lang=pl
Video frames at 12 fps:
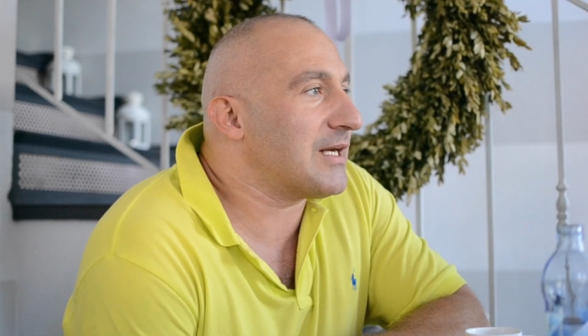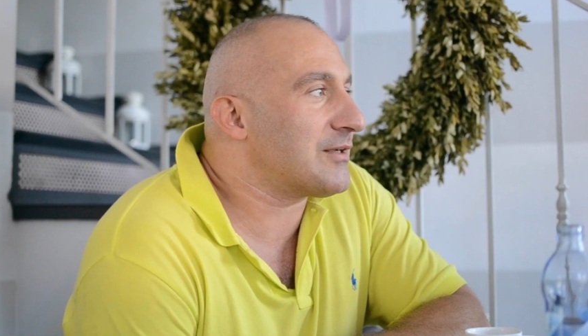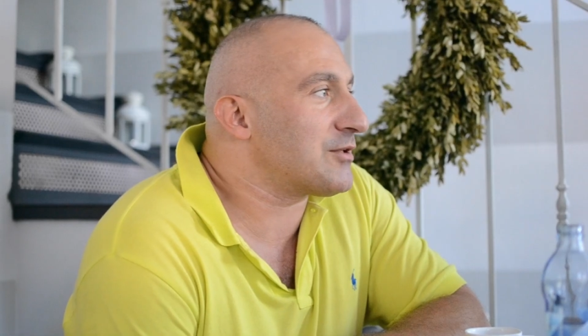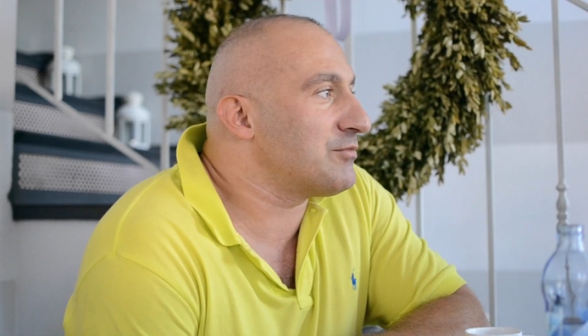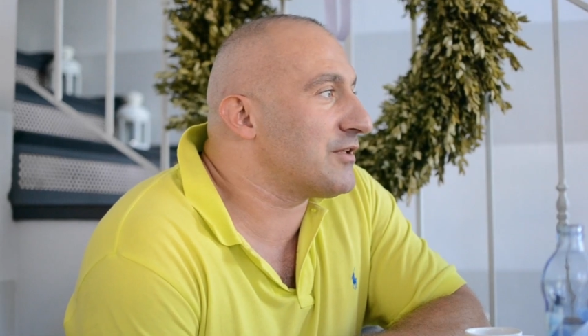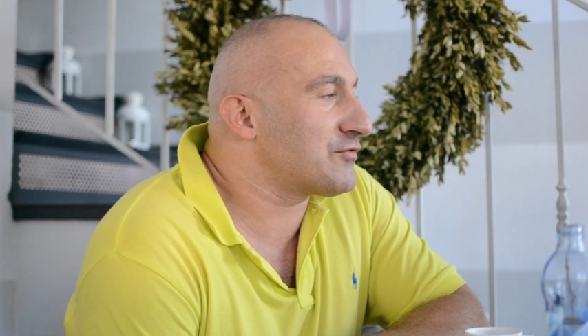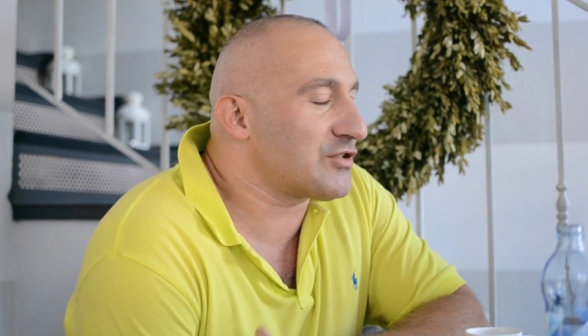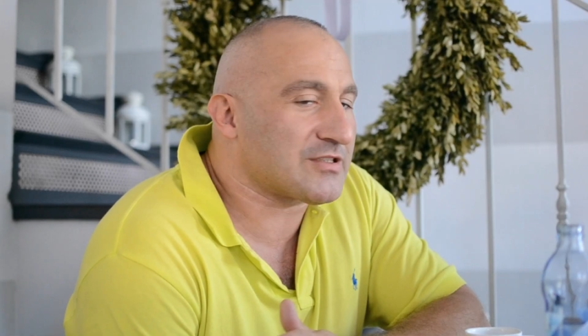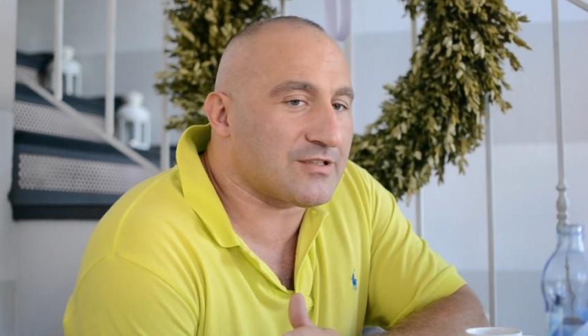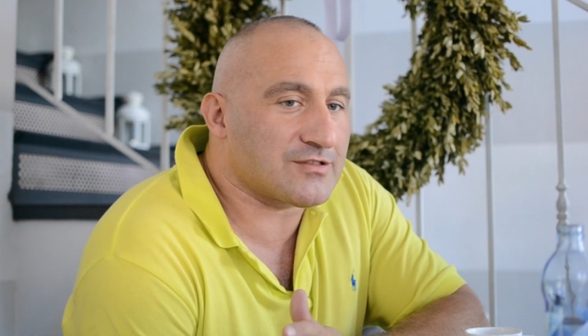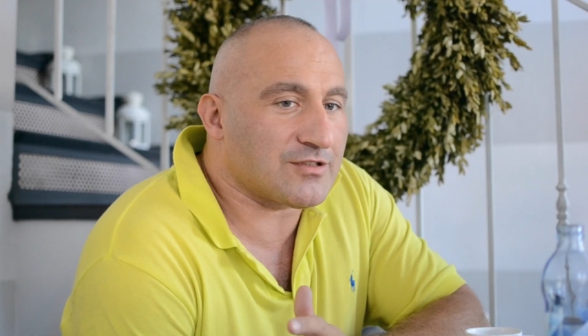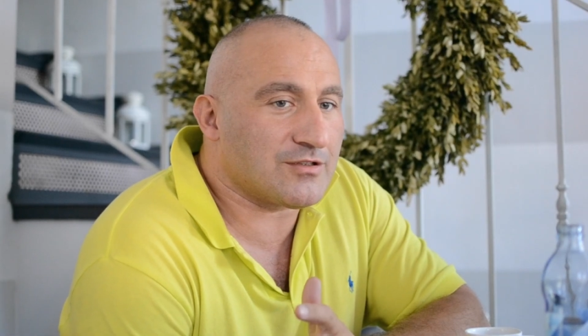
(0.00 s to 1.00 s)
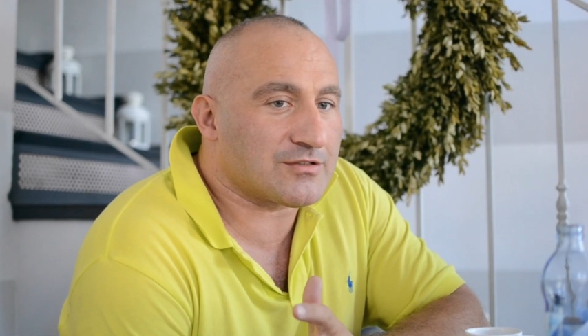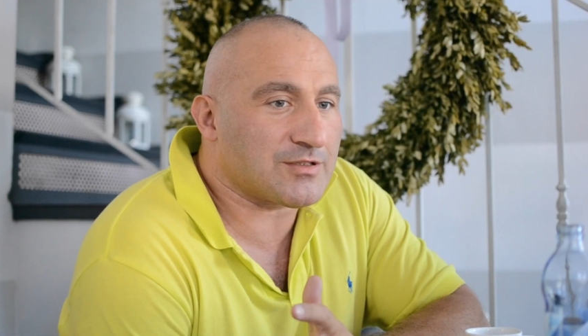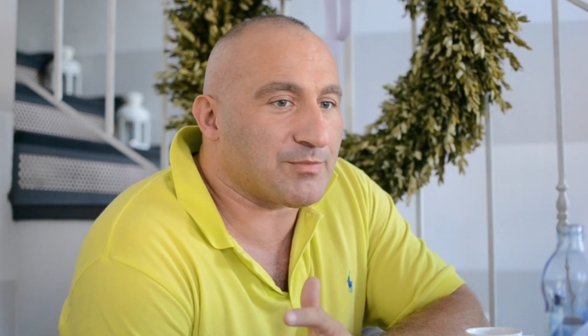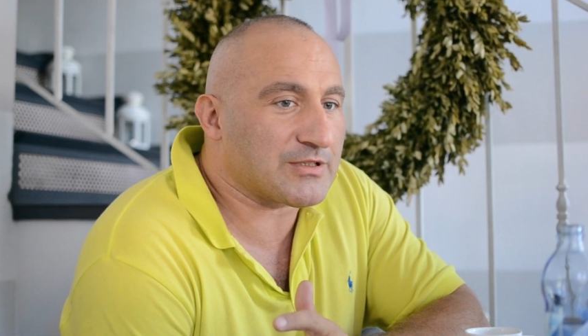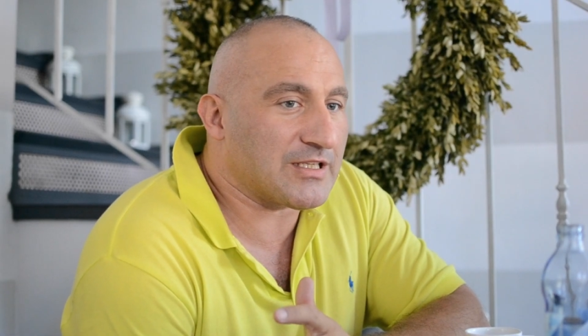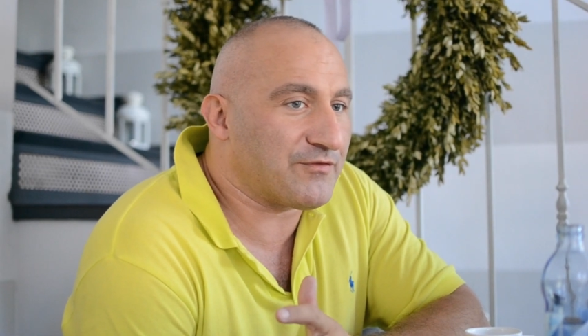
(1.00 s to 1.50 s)
Ja robiłem wszystko, co,
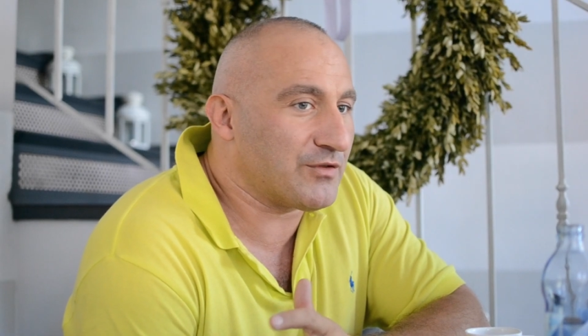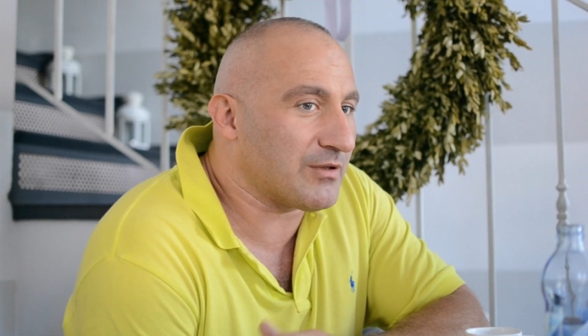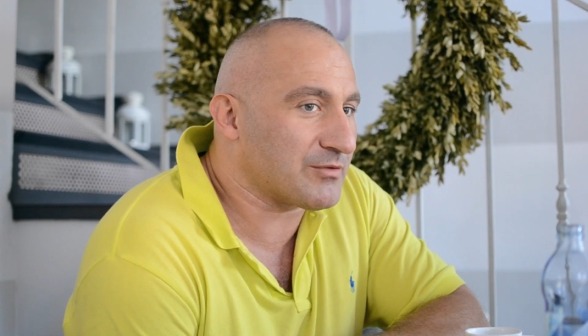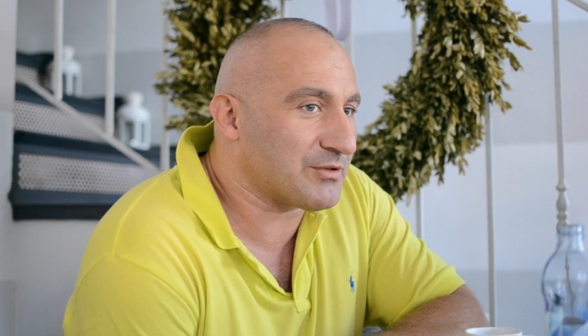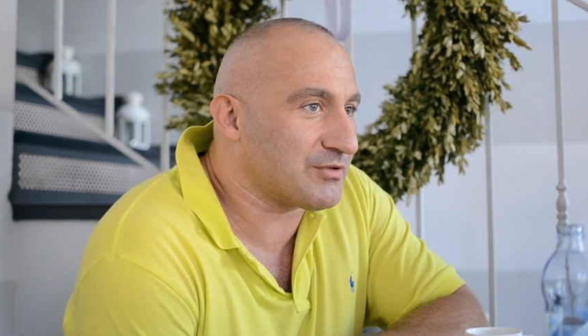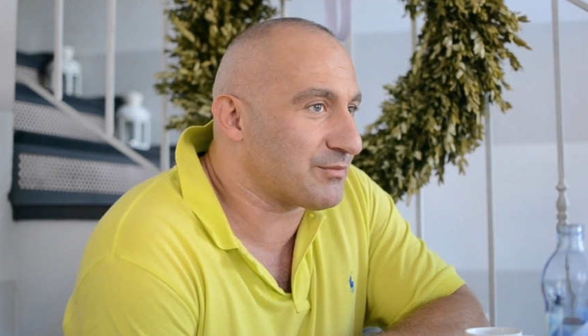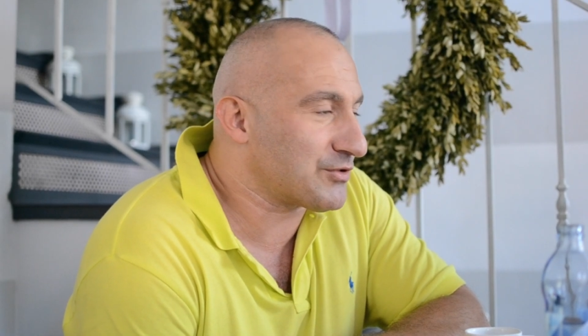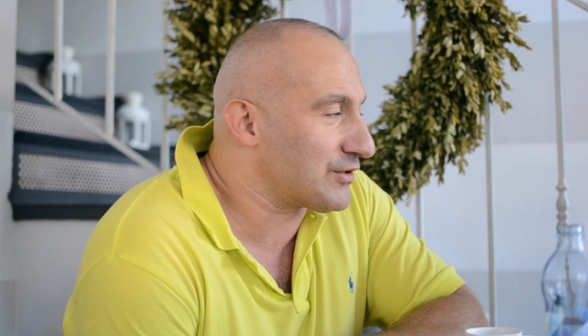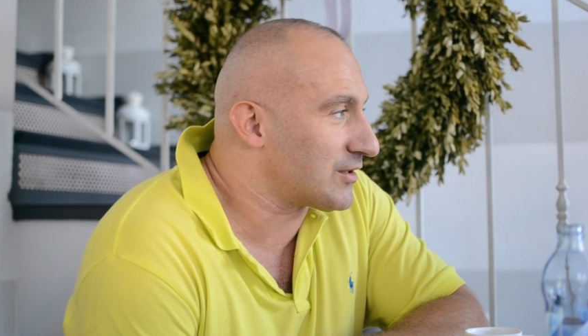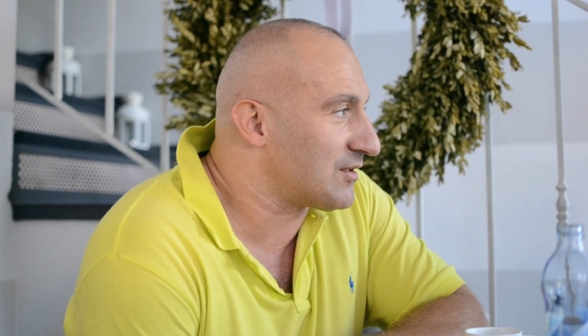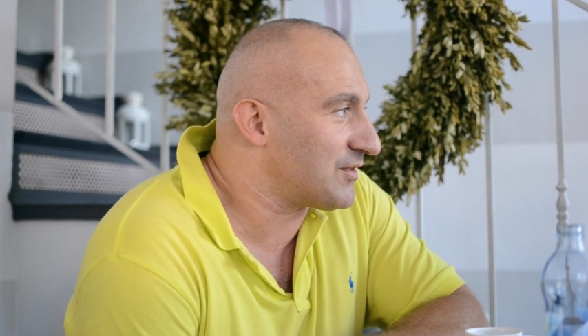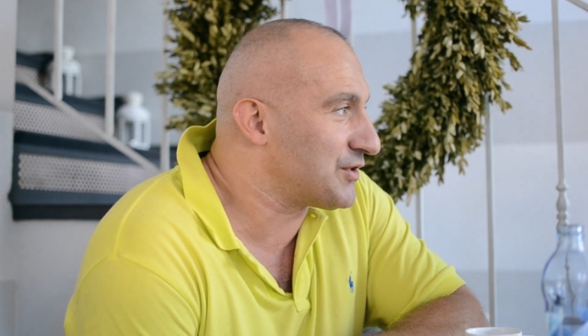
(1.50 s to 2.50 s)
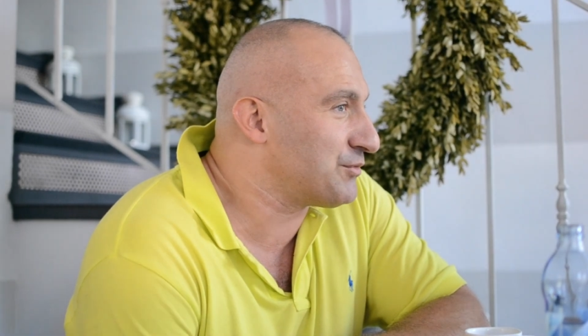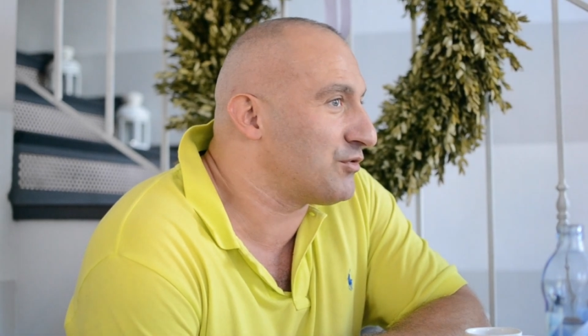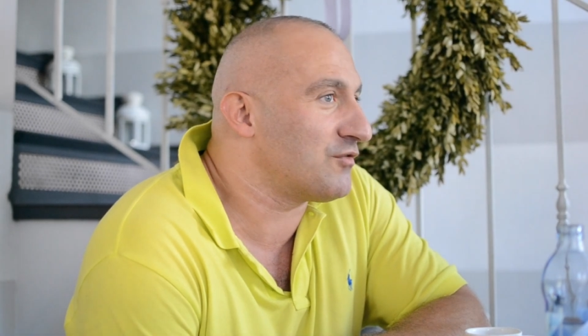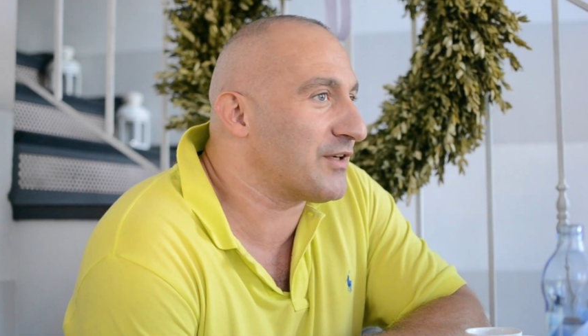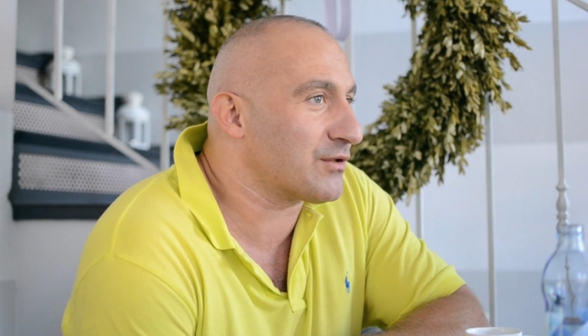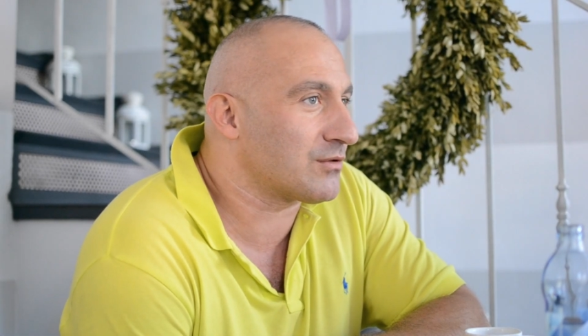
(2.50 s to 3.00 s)
co potrafiłem, żeby się przygotować. Nie
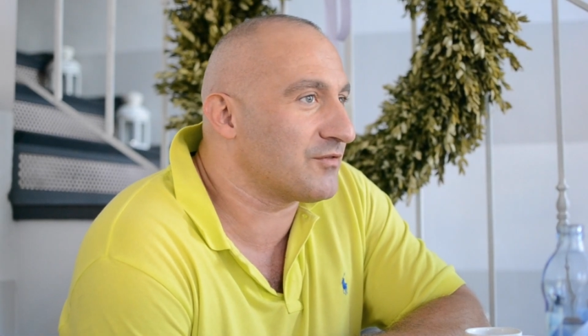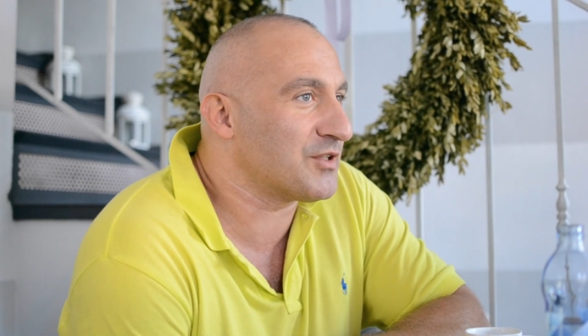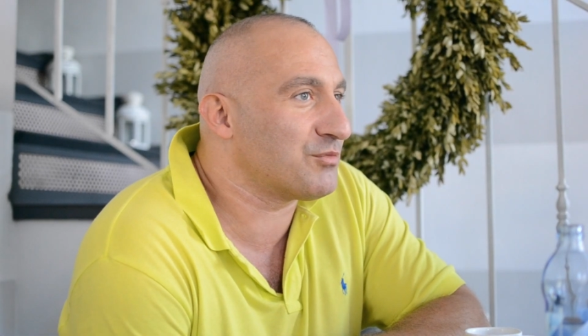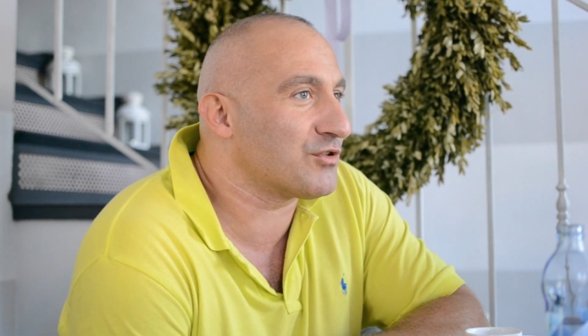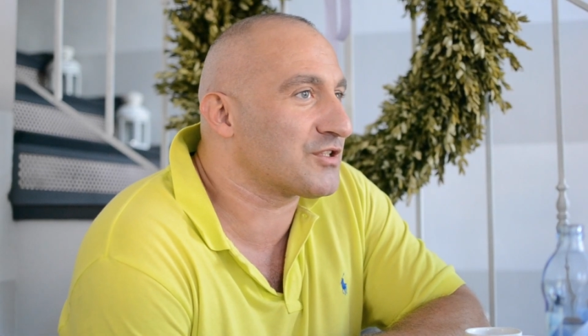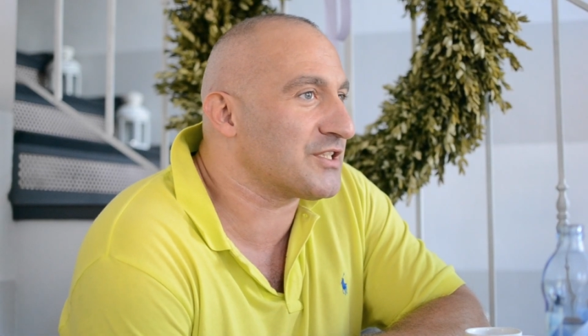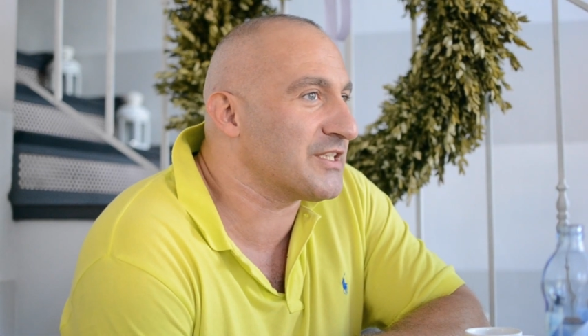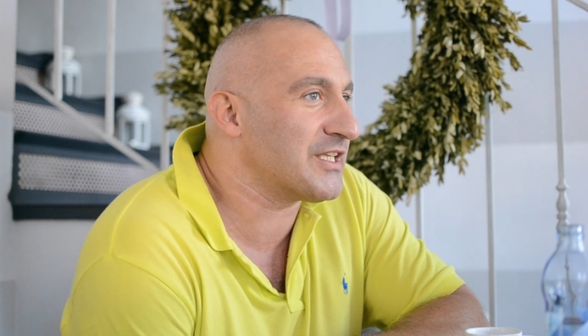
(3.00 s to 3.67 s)
było warunków, nie było